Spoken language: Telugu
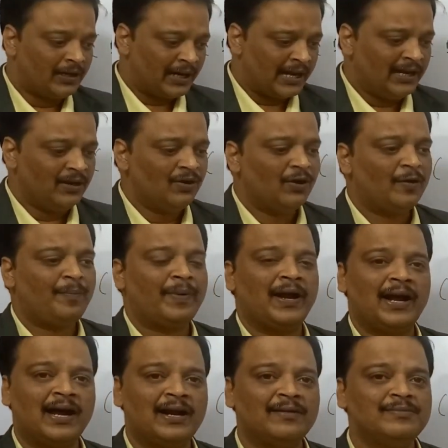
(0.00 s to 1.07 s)
రైలులో
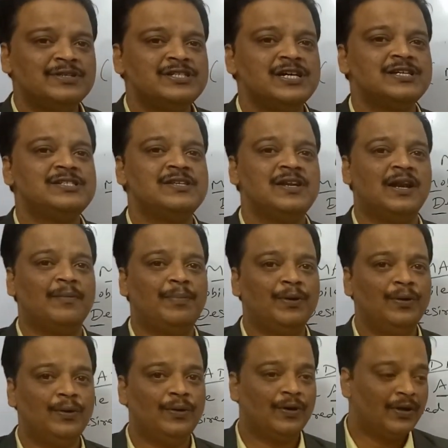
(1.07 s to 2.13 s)
ప్రయాణం
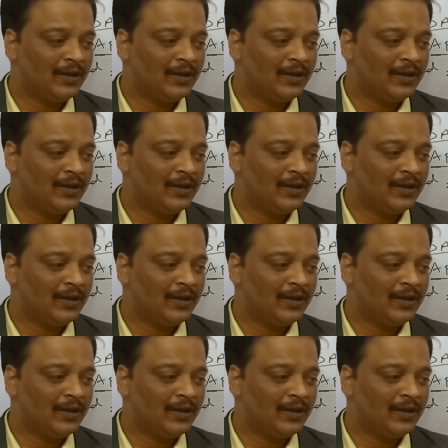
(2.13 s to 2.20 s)
చేస్తున్నప్పుడు